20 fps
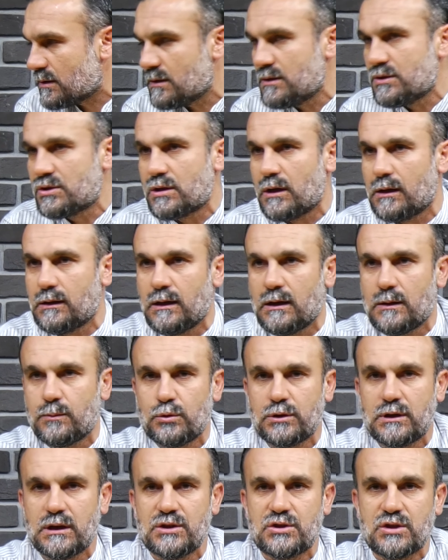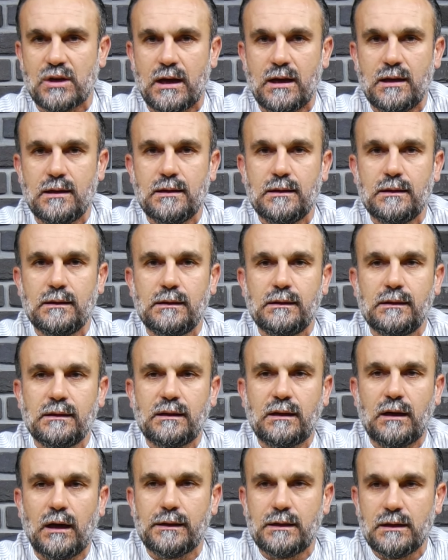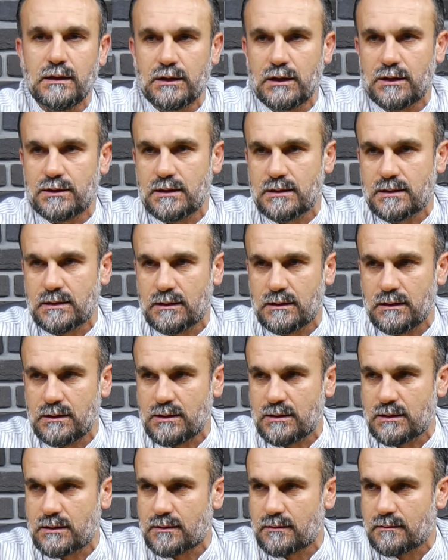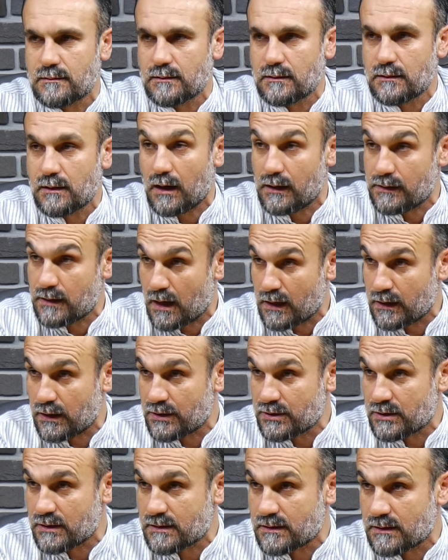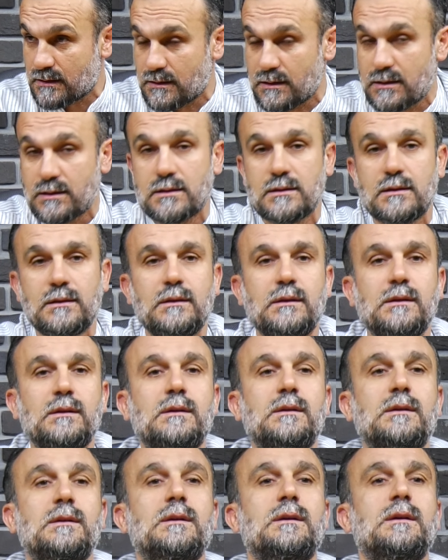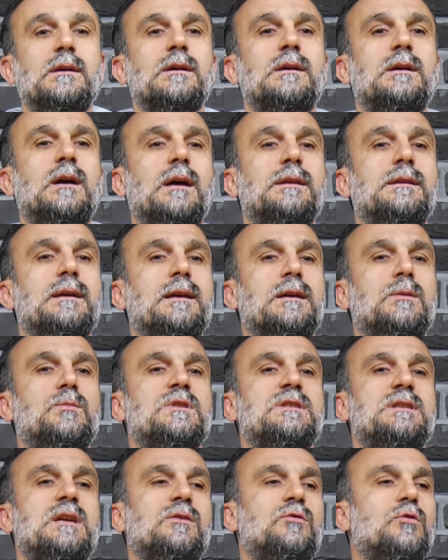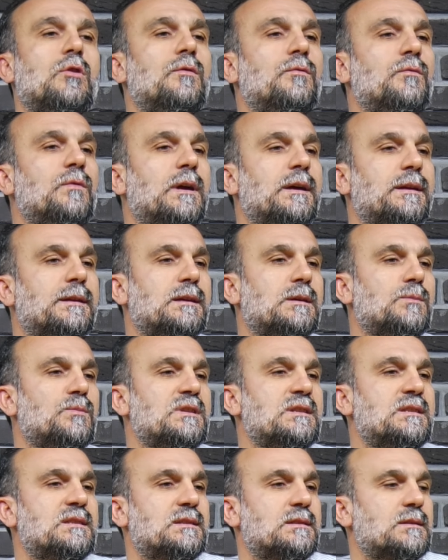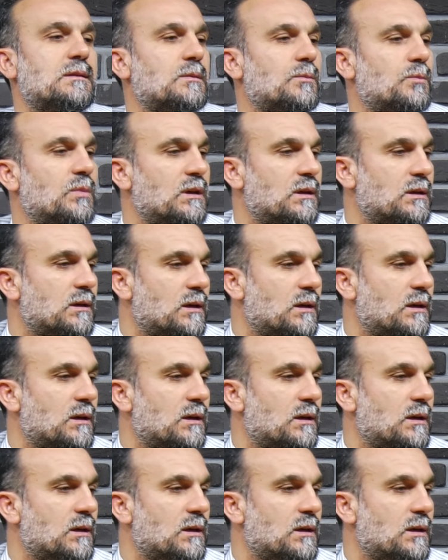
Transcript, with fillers: İnşallah bu gece Kadir gecesidir, kader gecesidir kaderimize yön verdiğimiz bir